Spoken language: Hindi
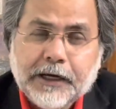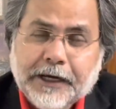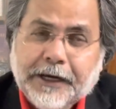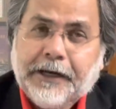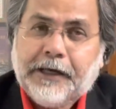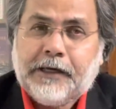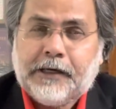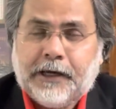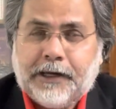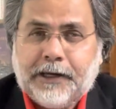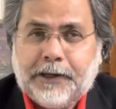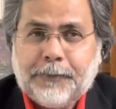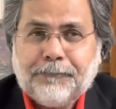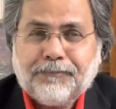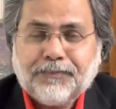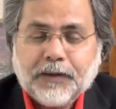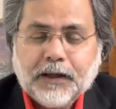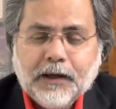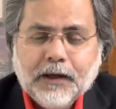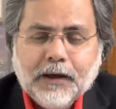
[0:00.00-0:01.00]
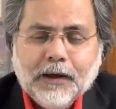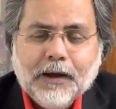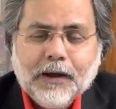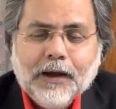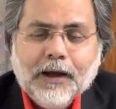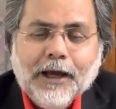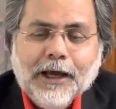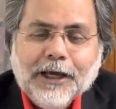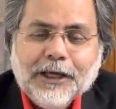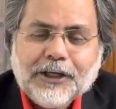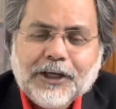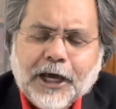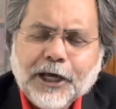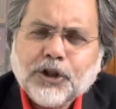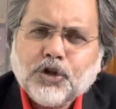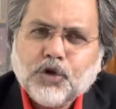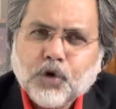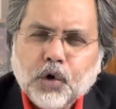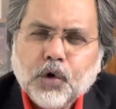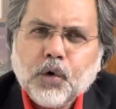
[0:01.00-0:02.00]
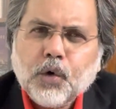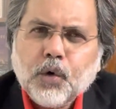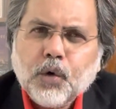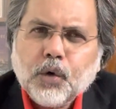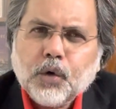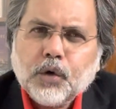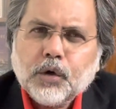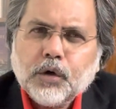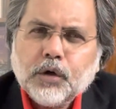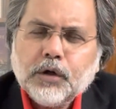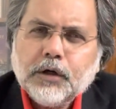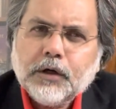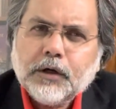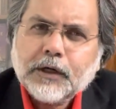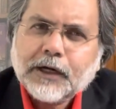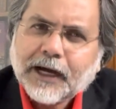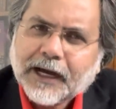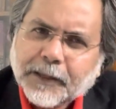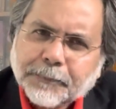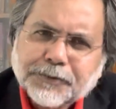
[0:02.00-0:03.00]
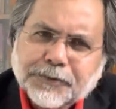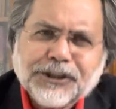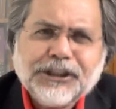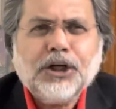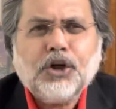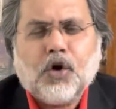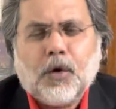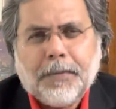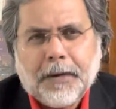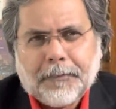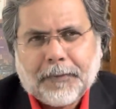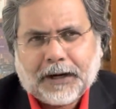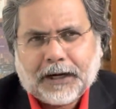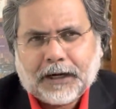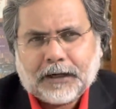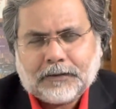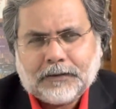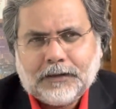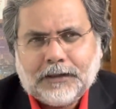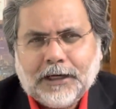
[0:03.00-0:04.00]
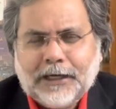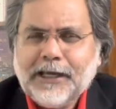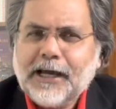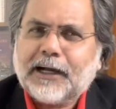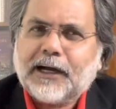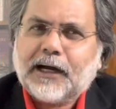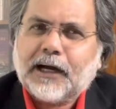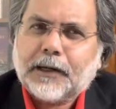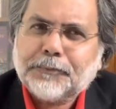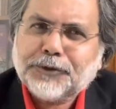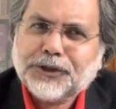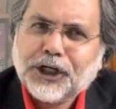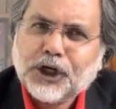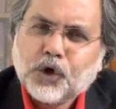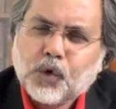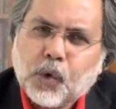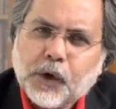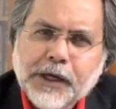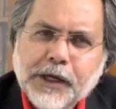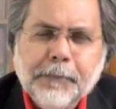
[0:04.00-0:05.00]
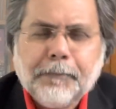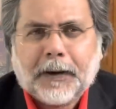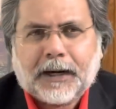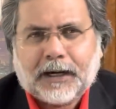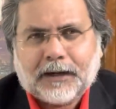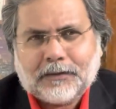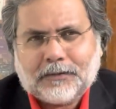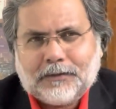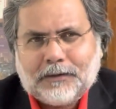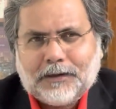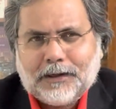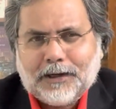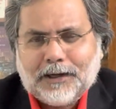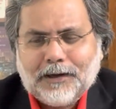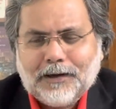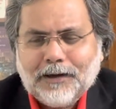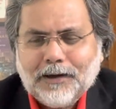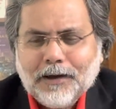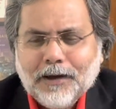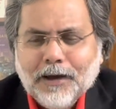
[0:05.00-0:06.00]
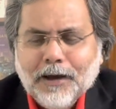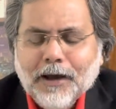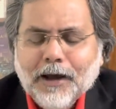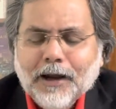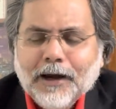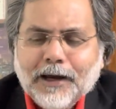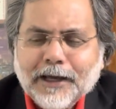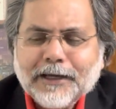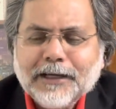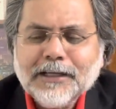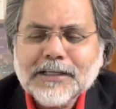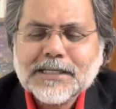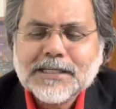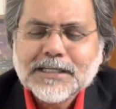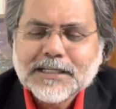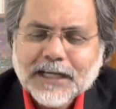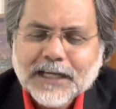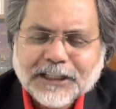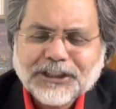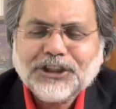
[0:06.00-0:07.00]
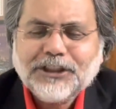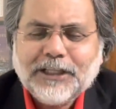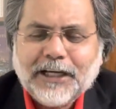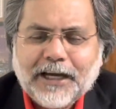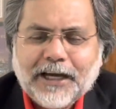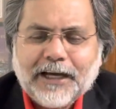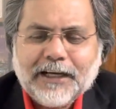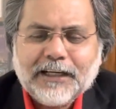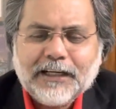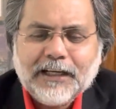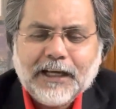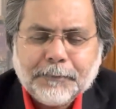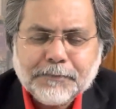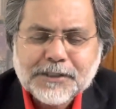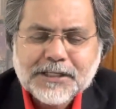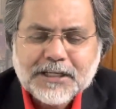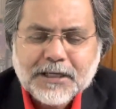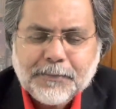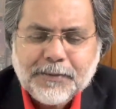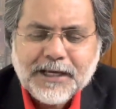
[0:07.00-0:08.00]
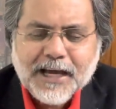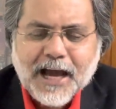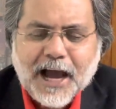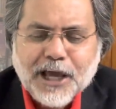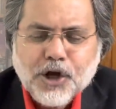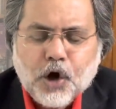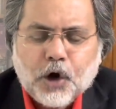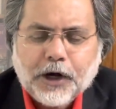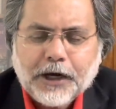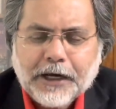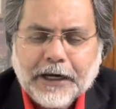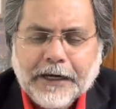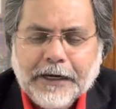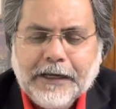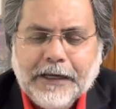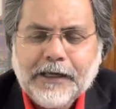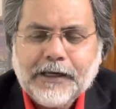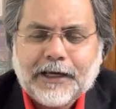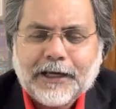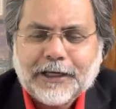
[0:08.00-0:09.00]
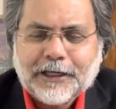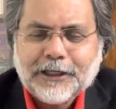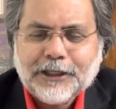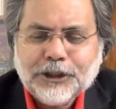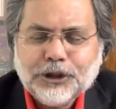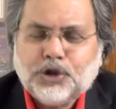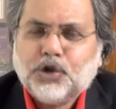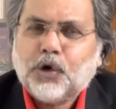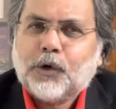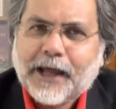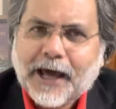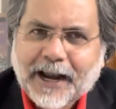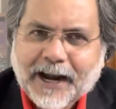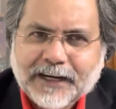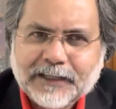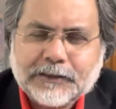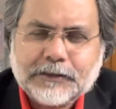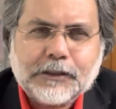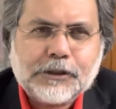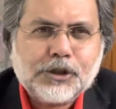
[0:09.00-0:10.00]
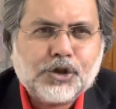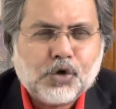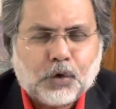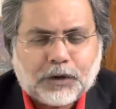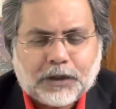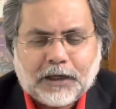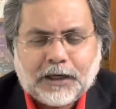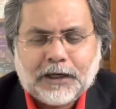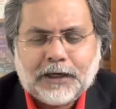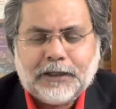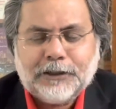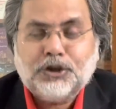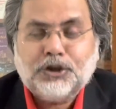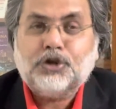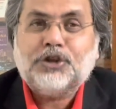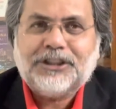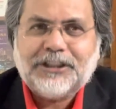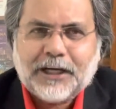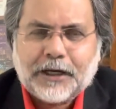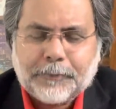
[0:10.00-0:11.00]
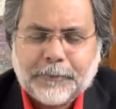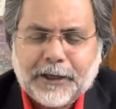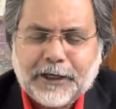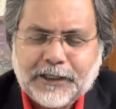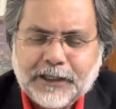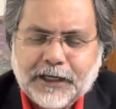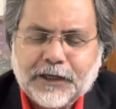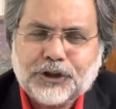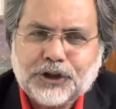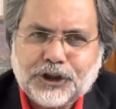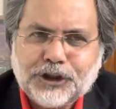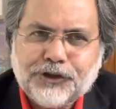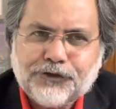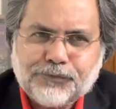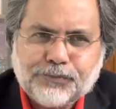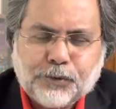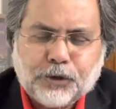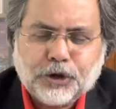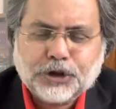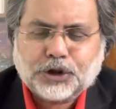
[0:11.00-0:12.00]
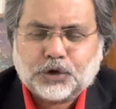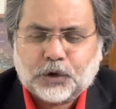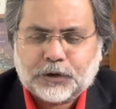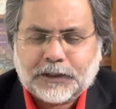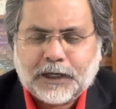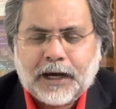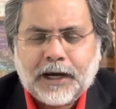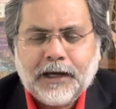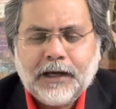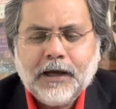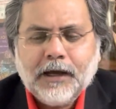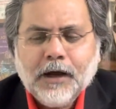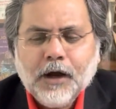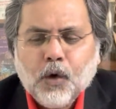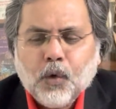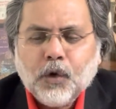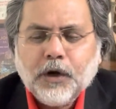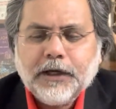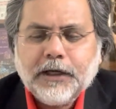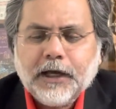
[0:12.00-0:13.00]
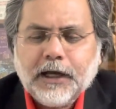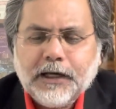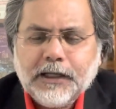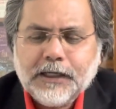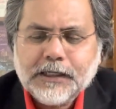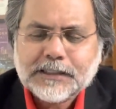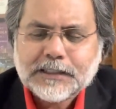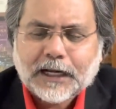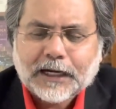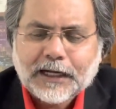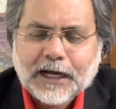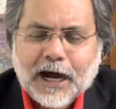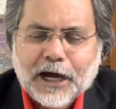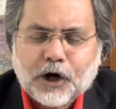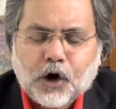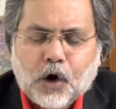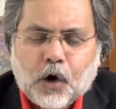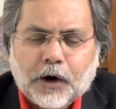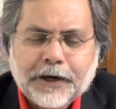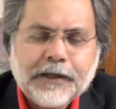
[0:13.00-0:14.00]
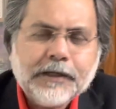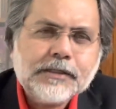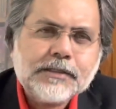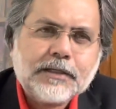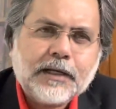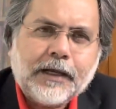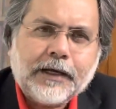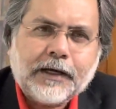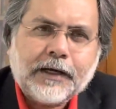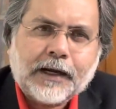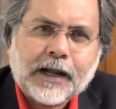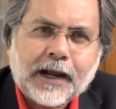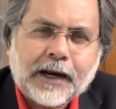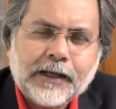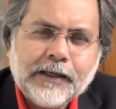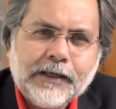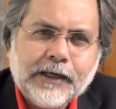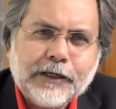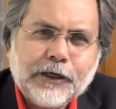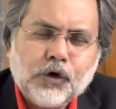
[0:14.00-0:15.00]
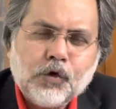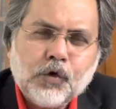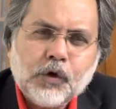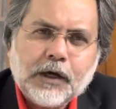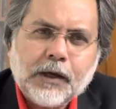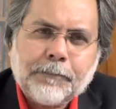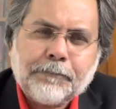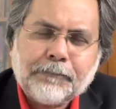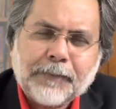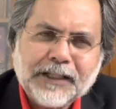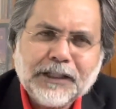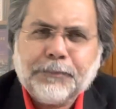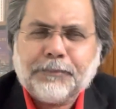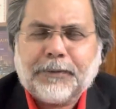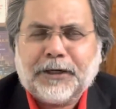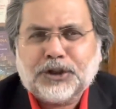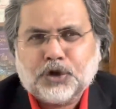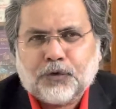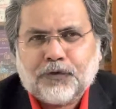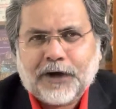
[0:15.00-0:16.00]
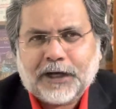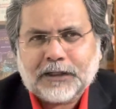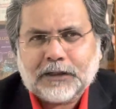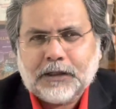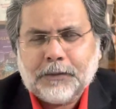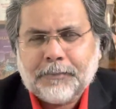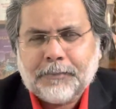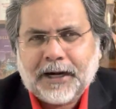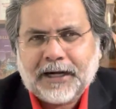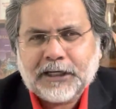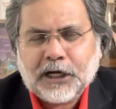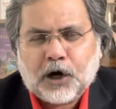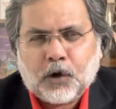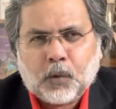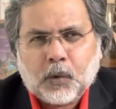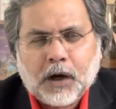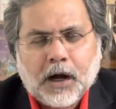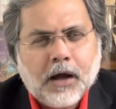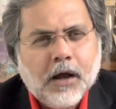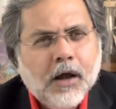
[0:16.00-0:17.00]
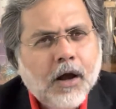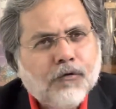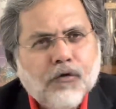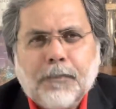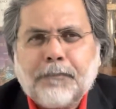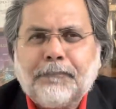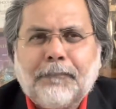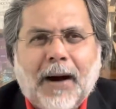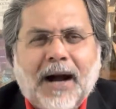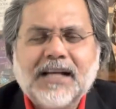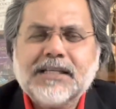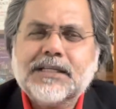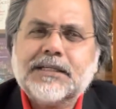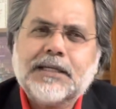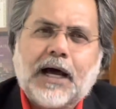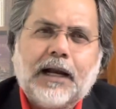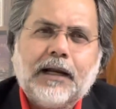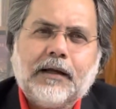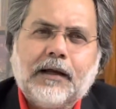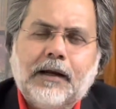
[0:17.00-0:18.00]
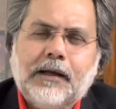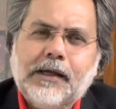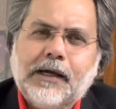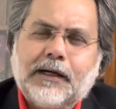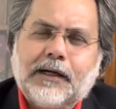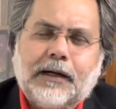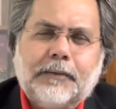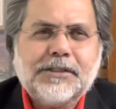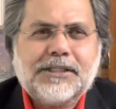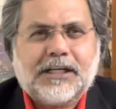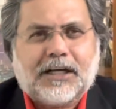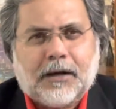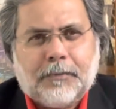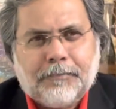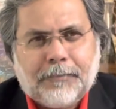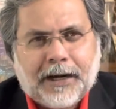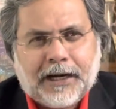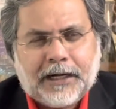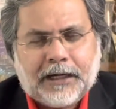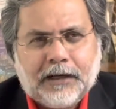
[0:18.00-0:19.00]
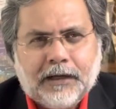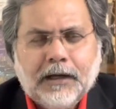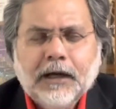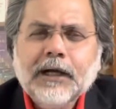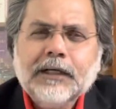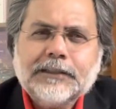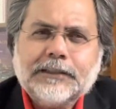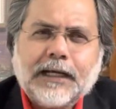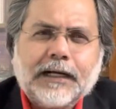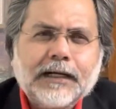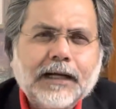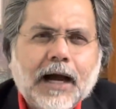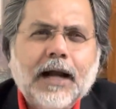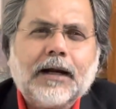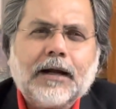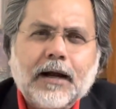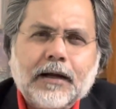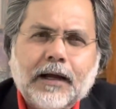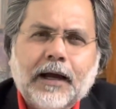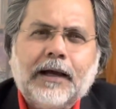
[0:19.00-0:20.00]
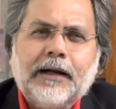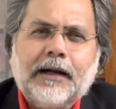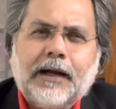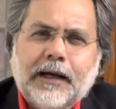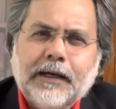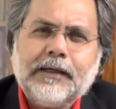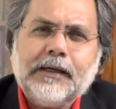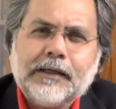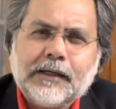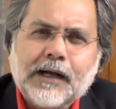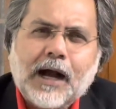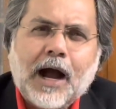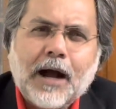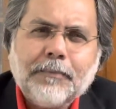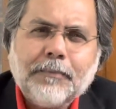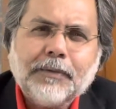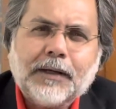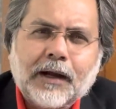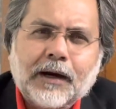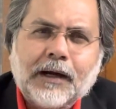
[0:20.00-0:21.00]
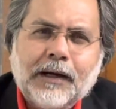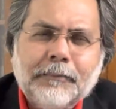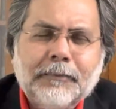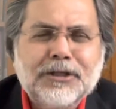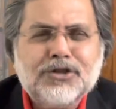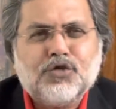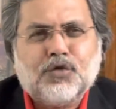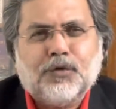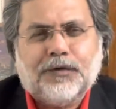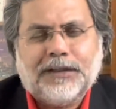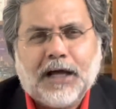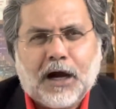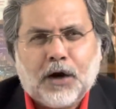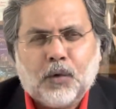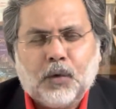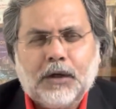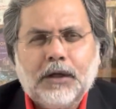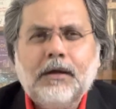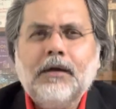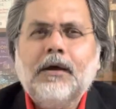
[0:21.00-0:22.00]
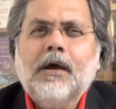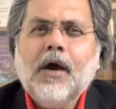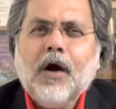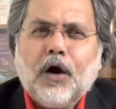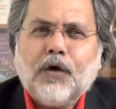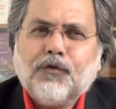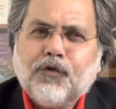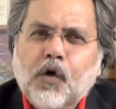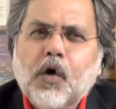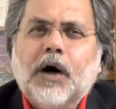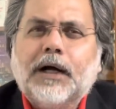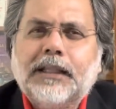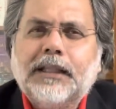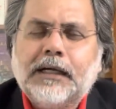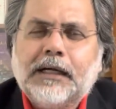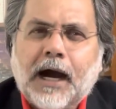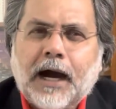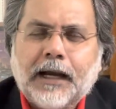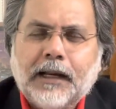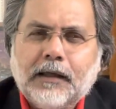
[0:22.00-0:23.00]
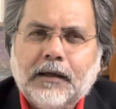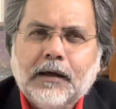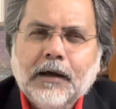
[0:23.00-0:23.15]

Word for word: ईडी है यह दोनों करप्शन को भी पकड़ती है या करप्शन को ही पकड़ती है लेकिन सच यह है कि अब सीबीआई और ईडी के जो डायरेक्टर्स होते हैं जो चेयरमैन या चीफ पोस्ट होता है उनके लिए सरकार ऑर्डिनेंस लेकर आ रही है कि उनके पद पर जो व्यक्ति बैठा होगा वो पांच साल के लिए कम से कम बैठे सरकार का कहना है कि काम करने में सुविधा होगी और वो अधिकारी